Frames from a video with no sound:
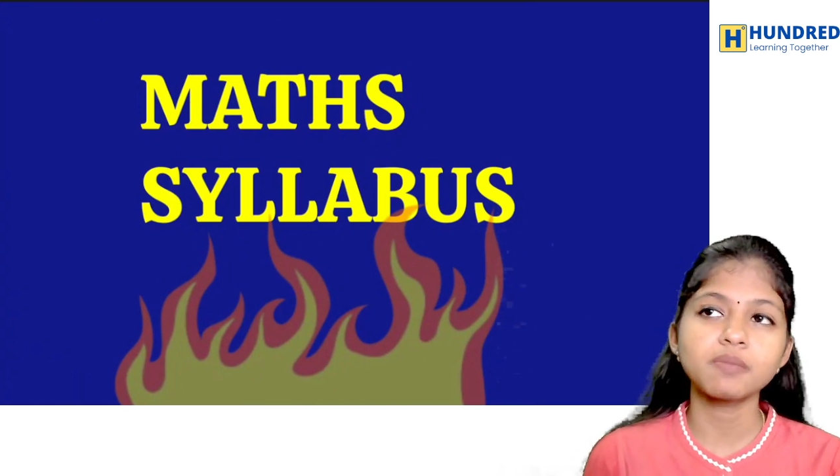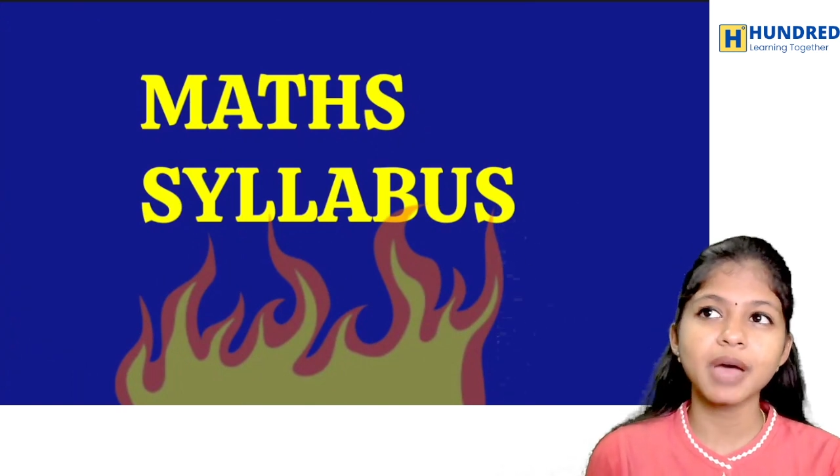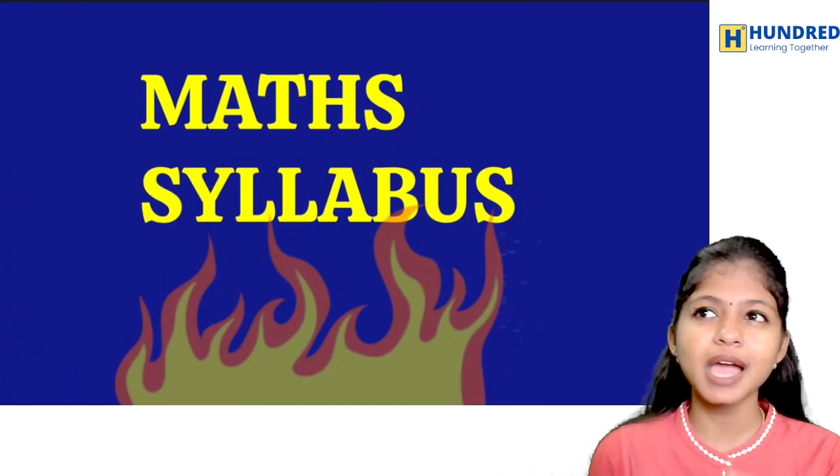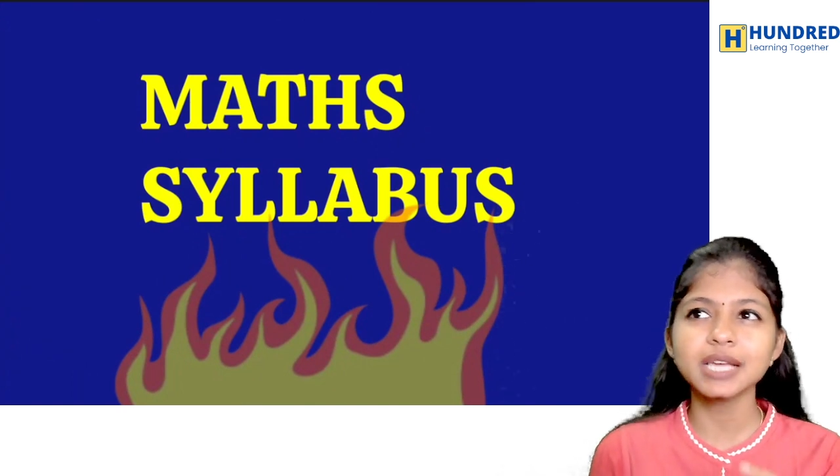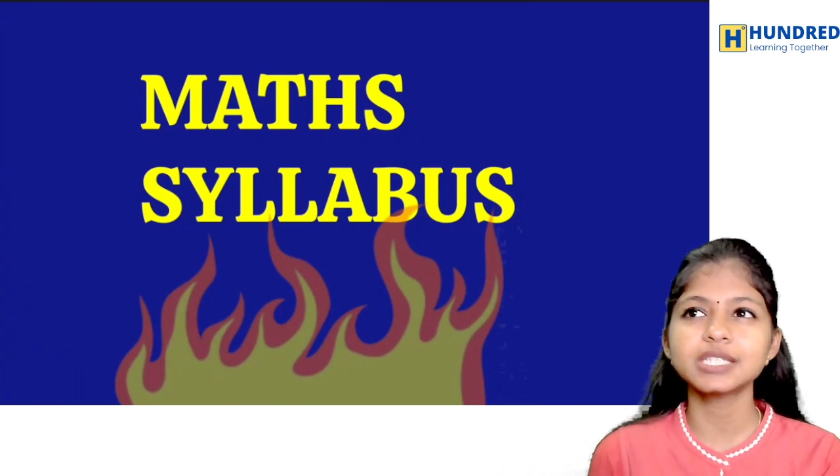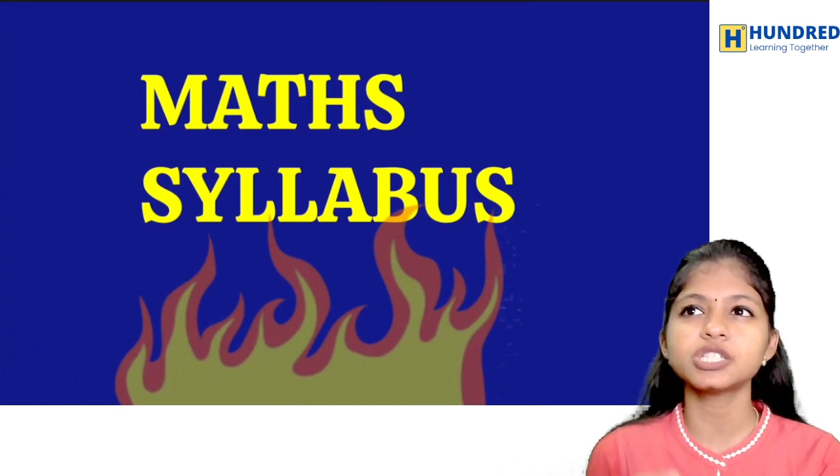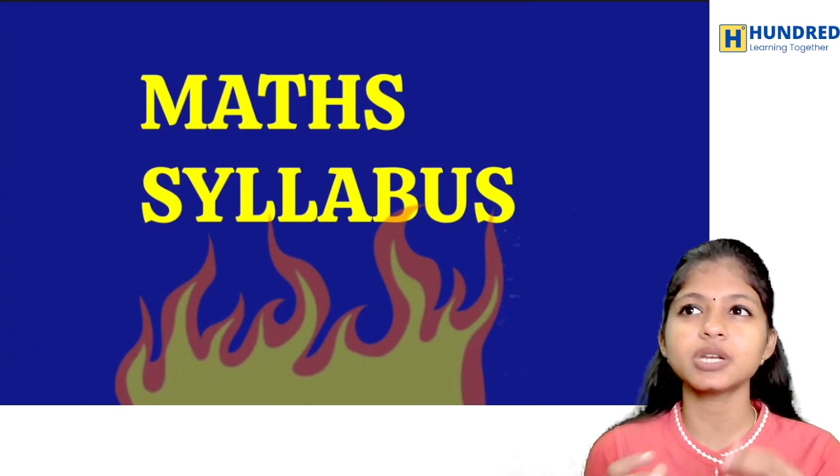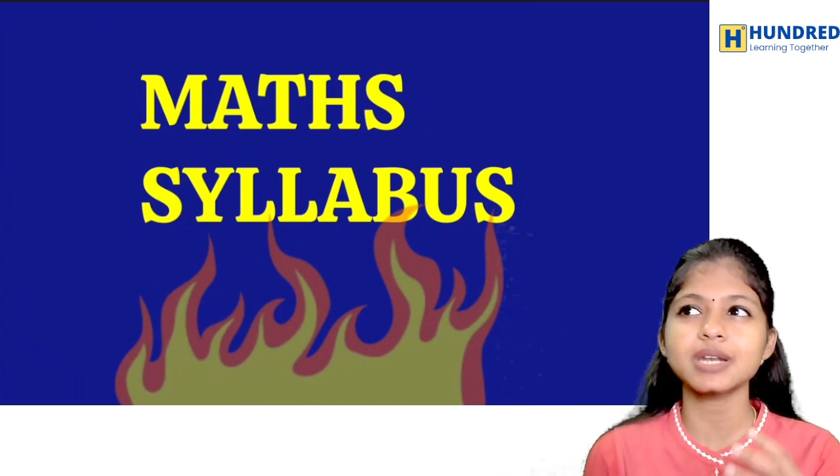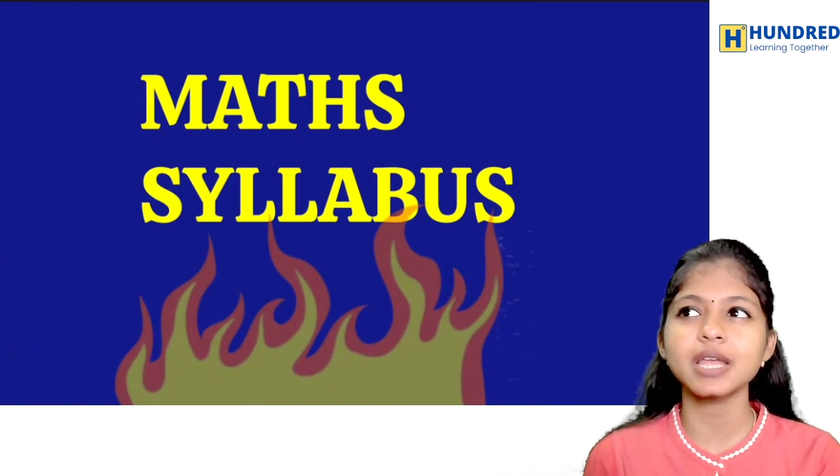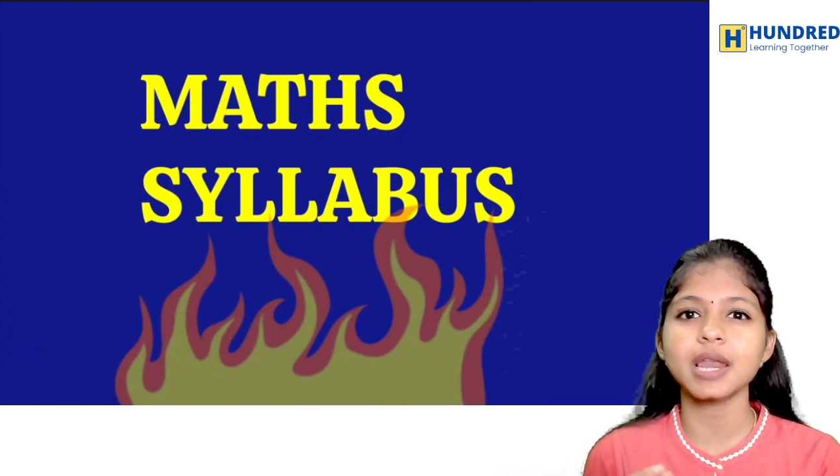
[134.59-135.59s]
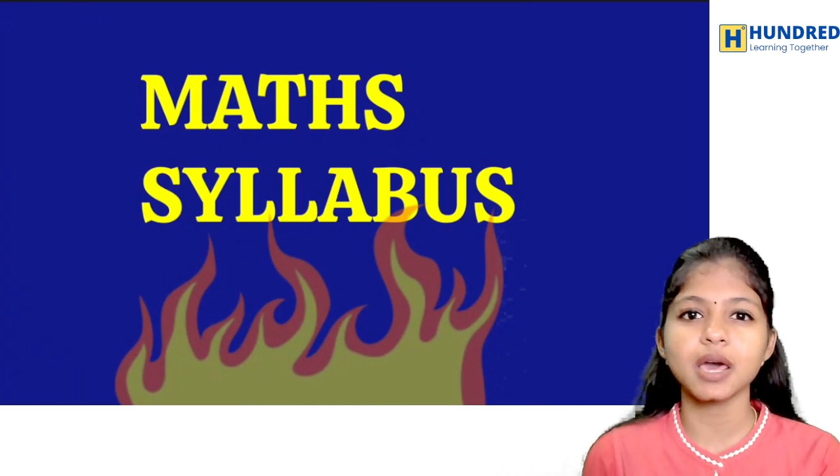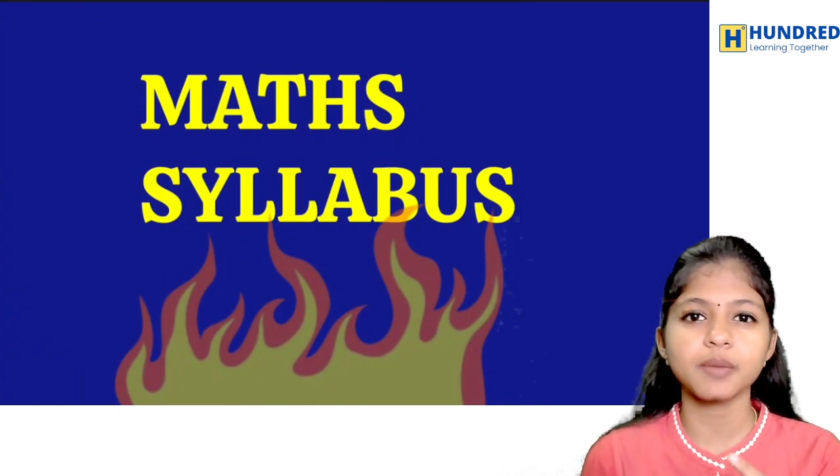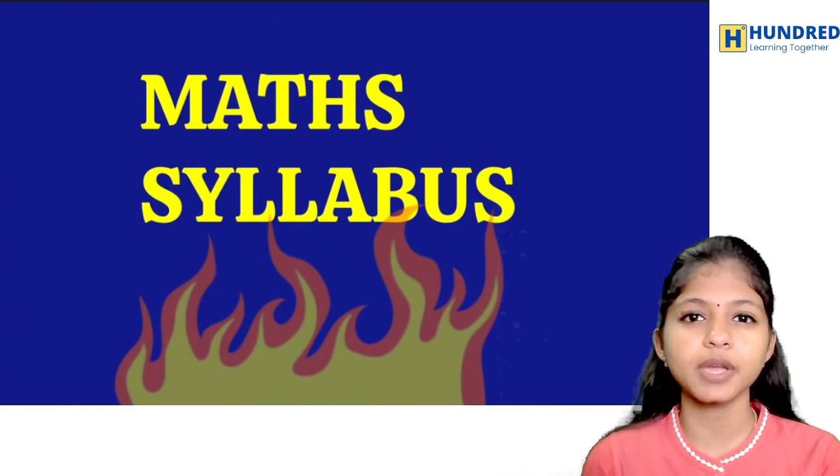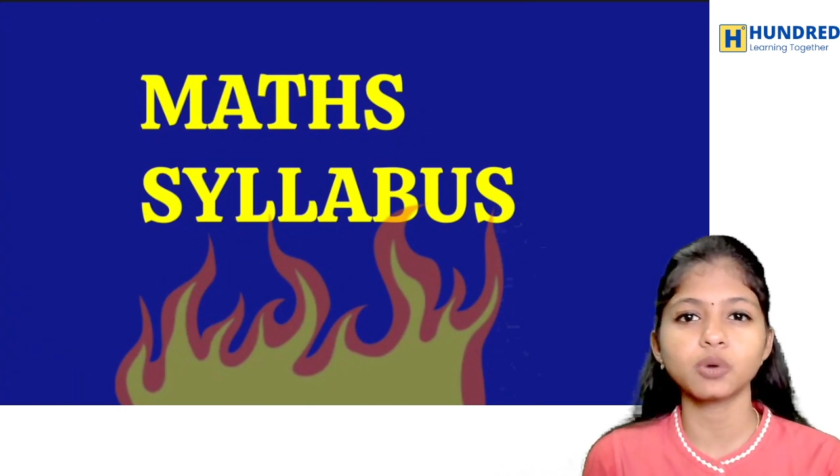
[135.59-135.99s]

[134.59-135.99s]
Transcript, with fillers: மேக்ஸ் ஜென்ரலி எல்லாருமே